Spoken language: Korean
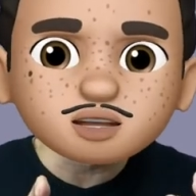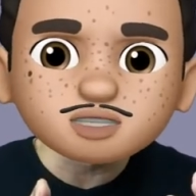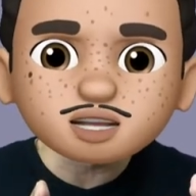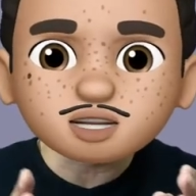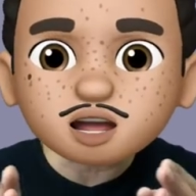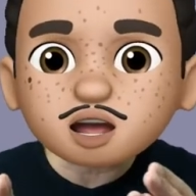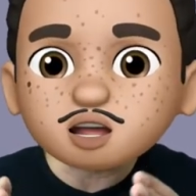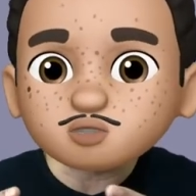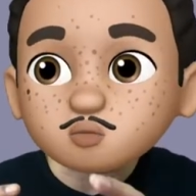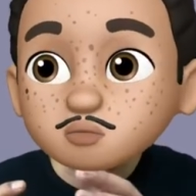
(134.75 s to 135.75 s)
있는지에 따라
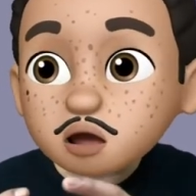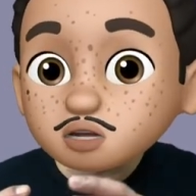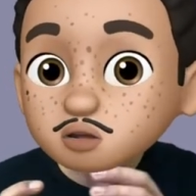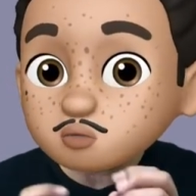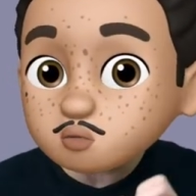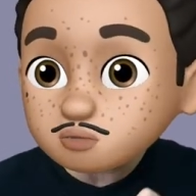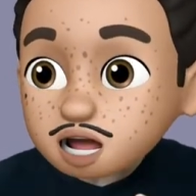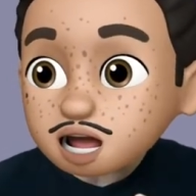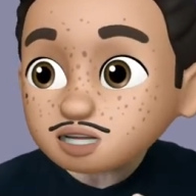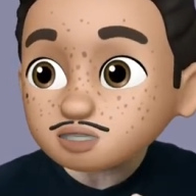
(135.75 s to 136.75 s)
가지고 번역은 조금
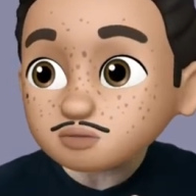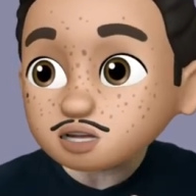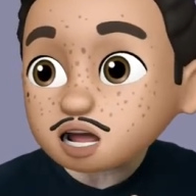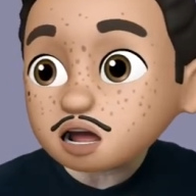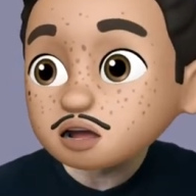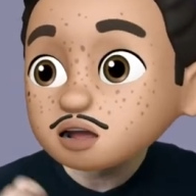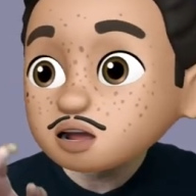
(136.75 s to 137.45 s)
달라집니다.